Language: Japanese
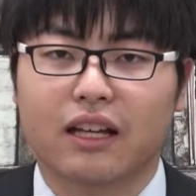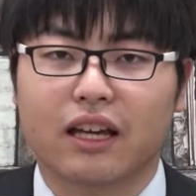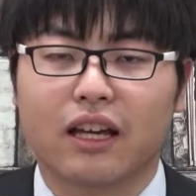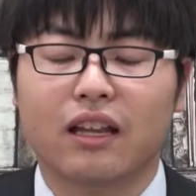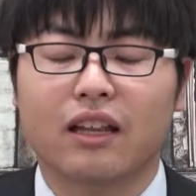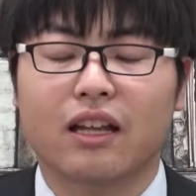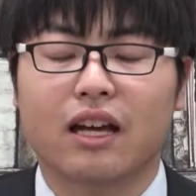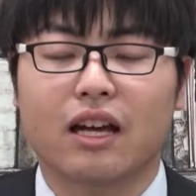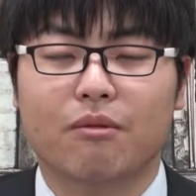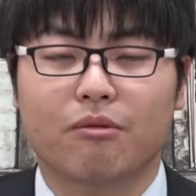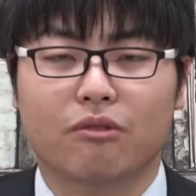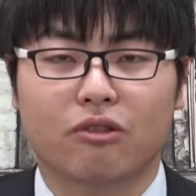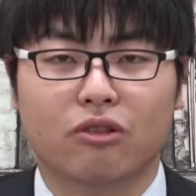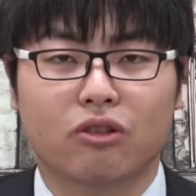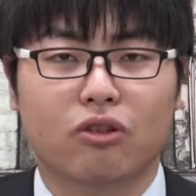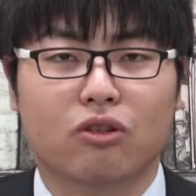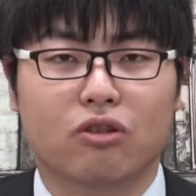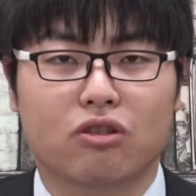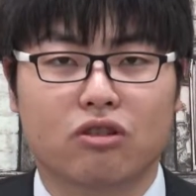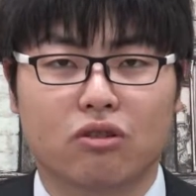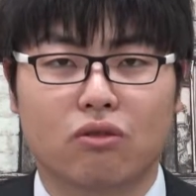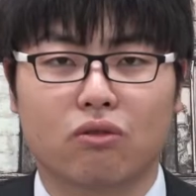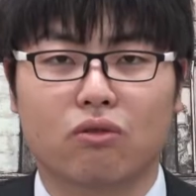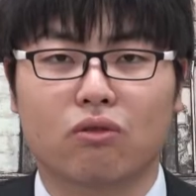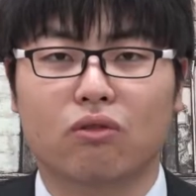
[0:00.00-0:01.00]
現代文
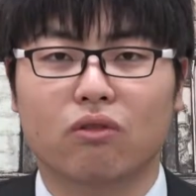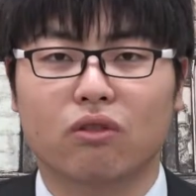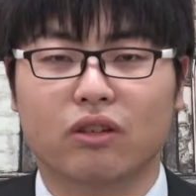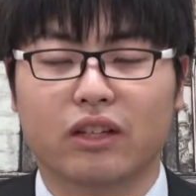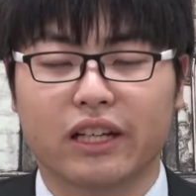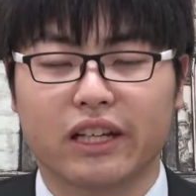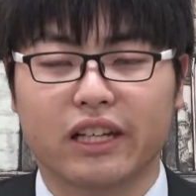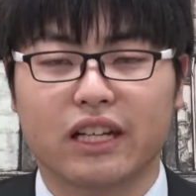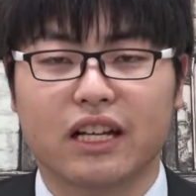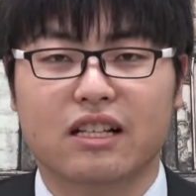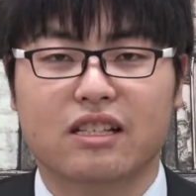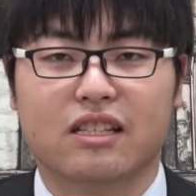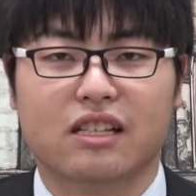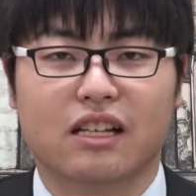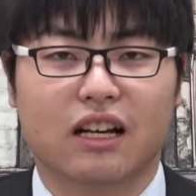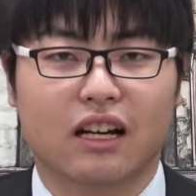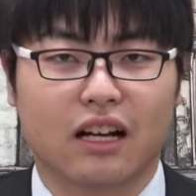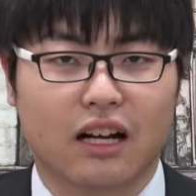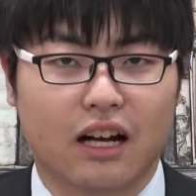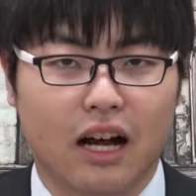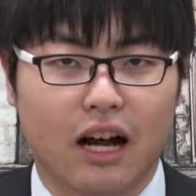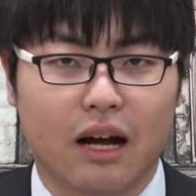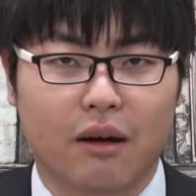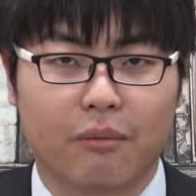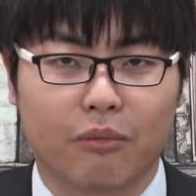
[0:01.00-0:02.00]
の総合的な
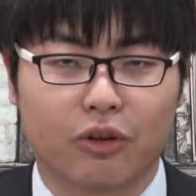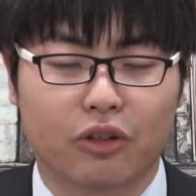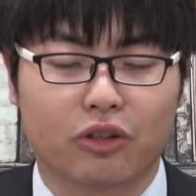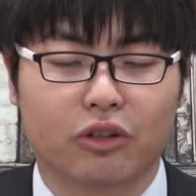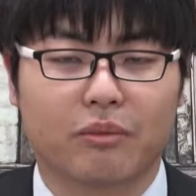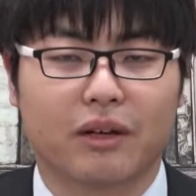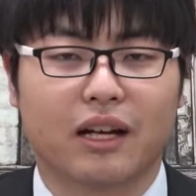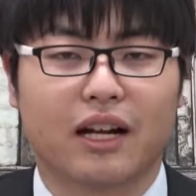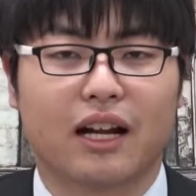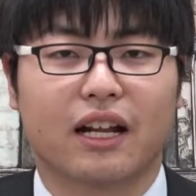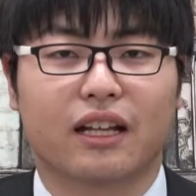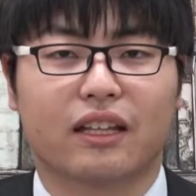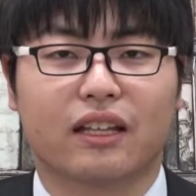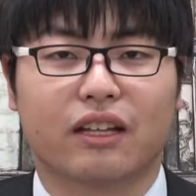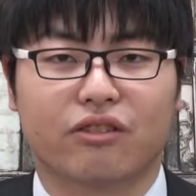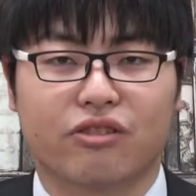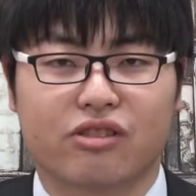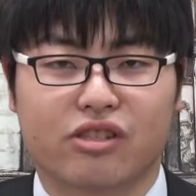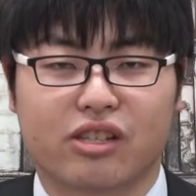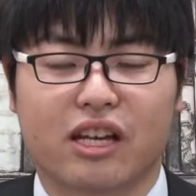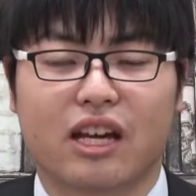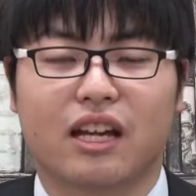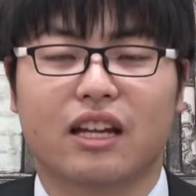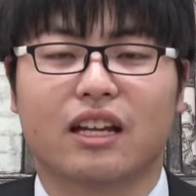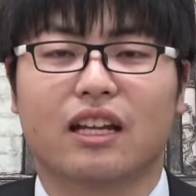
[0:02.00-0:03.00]
力が求められている
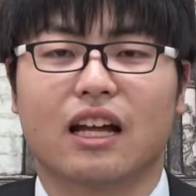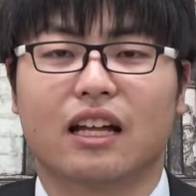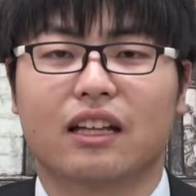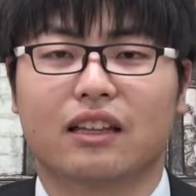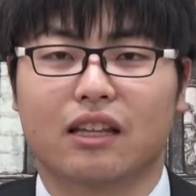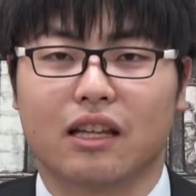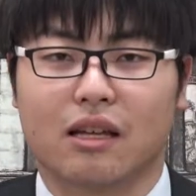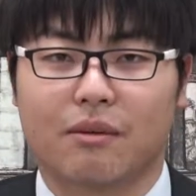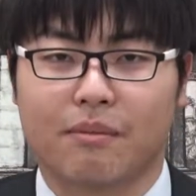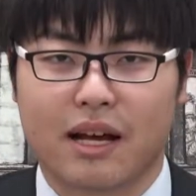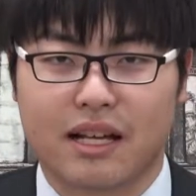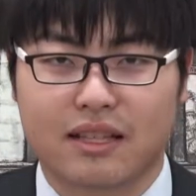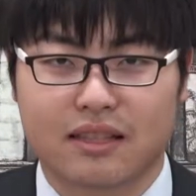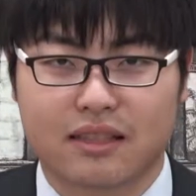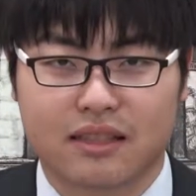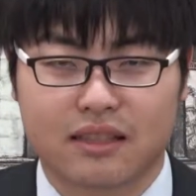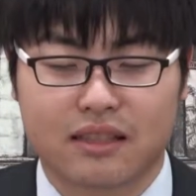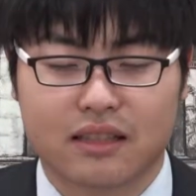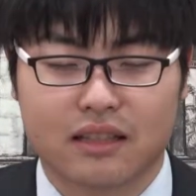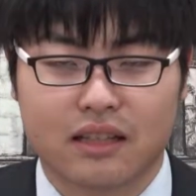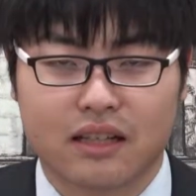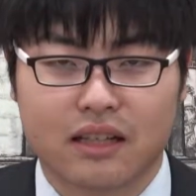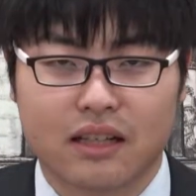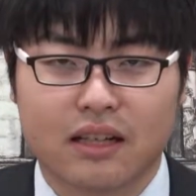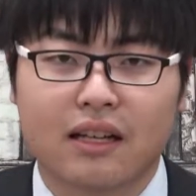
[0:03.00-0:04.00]
試験になっています。